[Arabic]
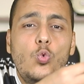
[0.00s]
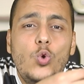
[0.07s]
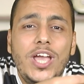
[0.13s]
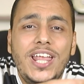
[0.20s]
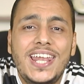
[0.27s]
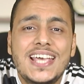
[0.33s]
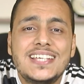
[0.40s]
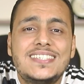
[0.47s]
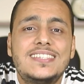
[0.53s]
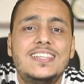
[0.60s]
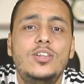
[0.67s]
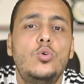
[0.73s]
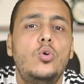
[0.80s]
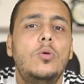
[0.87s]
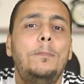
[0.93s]

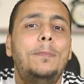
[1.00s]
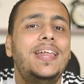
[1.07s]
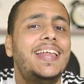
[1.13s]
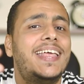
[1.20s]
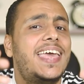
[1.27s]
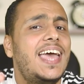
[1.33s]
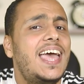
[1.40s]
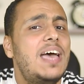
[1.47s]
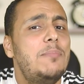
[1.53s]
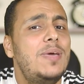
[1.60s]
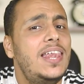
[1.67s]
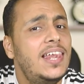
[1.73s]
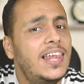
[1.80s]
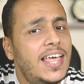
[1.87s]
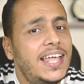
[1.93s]
ونسله
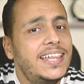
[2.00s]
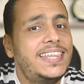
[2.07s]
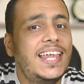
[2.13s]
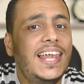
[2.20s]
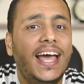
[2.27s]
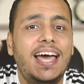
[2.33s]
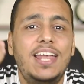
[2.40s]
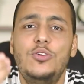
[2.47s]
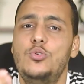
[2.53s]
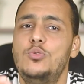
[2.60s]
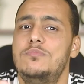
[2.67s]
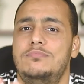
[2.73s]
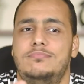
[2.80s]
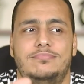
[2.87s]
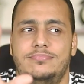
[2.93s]
بالكامل
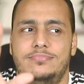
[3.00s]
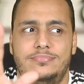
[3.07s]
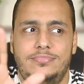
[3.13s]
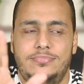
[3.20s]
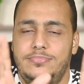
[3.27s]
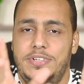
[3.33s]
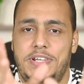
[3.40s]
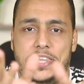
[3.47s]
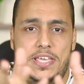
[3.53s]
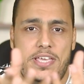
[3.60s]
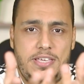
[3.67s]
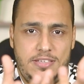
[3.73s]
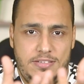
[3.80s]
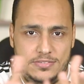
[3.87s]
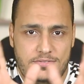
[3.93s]
تلعنهم
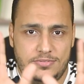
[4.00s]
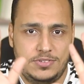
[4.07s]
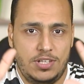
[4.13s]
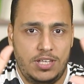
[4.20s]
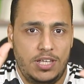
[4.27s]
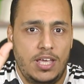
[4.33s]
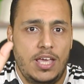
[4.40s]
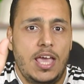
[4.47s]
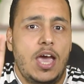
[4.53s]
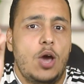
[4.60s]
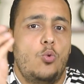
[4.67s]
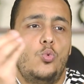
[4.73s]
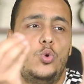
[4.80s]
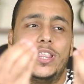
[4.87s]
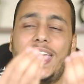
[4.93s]
ليه؟
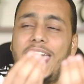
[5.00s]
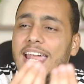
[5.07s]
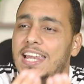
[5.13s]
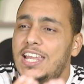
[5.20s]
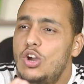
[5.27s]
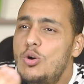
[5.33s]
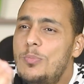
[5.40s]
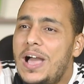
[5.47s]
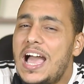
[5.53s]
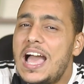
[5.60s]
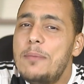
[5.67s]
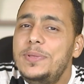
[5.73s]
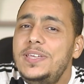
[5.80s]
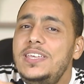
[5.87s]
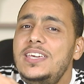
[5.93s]
وتخليهم
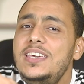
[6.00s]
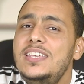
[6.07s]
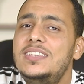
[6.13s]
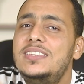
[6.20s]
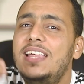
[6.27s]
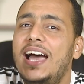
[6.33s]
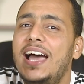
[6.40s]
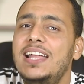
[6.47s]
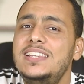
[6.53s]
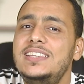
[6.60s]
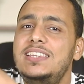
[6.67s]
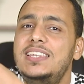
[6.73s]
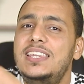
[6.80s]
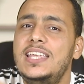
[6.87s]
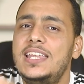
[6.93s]
عبيد
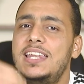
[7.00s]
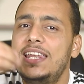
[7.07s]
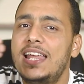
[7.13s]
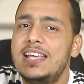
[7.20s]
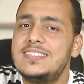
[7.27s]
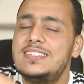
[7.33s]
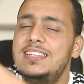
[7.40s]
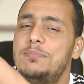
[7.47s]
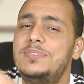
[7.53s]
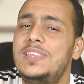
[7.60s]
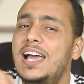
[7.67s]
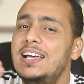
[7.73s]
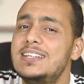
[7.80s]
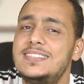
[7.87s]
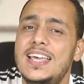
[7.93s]
عند النسل
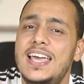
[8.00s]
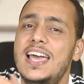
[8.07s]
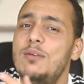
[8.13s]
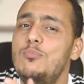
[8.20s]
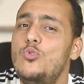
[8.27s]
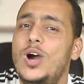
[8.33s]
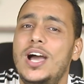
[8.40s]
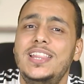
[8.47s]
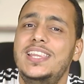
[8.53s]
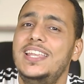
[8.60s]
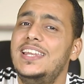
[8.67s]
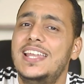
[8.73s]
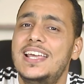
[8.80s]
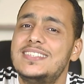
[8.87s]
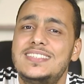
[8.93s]
بتاع سام وعند
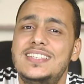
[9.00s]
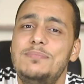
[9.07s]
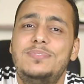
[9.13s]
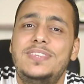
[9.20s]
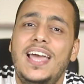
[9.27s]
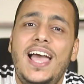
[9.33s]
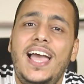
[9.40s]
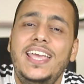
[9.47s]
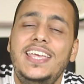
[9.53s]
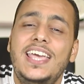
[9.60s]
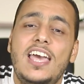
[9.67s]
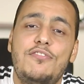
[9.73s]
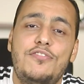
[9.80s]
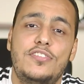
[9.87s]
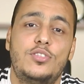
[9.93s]
النسل بتاع
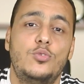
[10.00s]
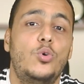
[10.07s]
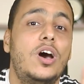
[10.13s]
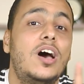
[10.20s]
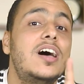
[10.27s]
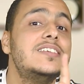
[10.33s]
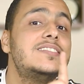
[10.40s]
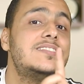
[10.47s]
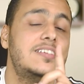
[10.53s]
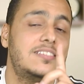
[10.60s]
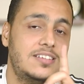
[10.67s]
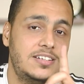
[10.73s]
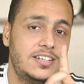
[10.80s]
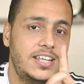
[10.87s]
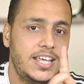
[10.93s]
يافث
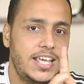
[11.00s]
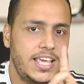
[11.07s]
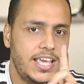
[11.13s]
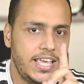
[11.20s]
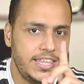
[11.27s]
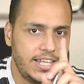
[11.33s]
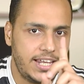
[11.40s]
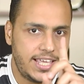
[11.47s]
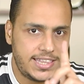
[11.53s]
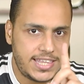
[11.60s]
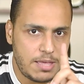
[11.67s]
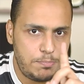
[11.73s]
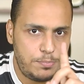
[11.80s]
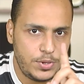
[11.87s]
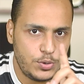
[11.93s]
وخاصة إن
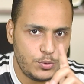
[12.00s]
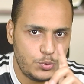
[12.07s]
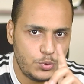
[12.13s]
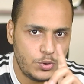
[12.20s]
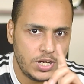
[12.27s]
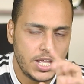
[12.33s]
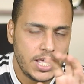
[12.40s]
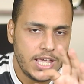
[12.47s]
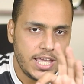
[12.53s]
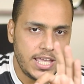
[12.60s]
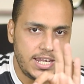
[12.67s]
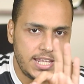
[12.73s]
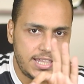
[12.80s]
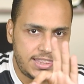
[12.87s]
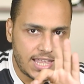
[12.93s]
الكتاب بيقول
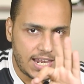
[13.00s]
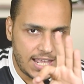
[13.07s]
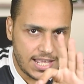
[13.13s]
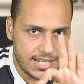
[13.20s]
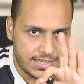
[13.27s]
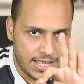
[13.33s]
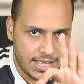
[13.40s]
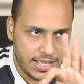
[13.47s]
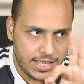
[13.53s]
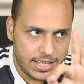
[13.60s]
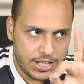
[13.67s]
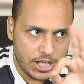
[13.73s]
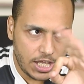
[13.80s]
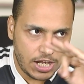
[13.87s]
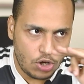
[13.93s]
إن التلاتة
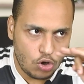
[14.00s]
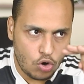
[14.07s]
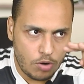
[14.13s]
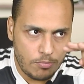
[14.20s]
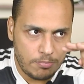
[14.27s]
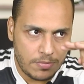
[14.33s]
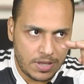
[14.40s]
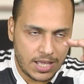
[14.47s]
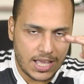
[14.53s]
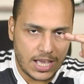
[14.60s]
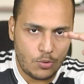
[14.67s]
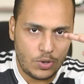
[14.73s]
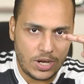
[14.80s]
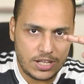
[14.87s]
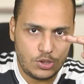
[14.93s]
اللي هم
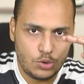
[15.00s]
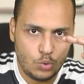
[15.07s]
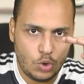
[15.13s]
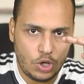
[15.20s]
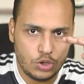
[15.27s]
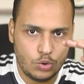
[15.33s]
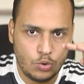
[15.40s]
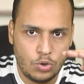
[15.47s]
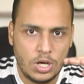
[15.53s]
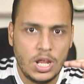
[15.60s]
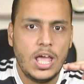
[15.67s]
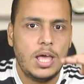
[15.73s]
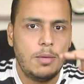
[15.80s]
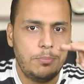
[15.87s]
أولاد نوح دول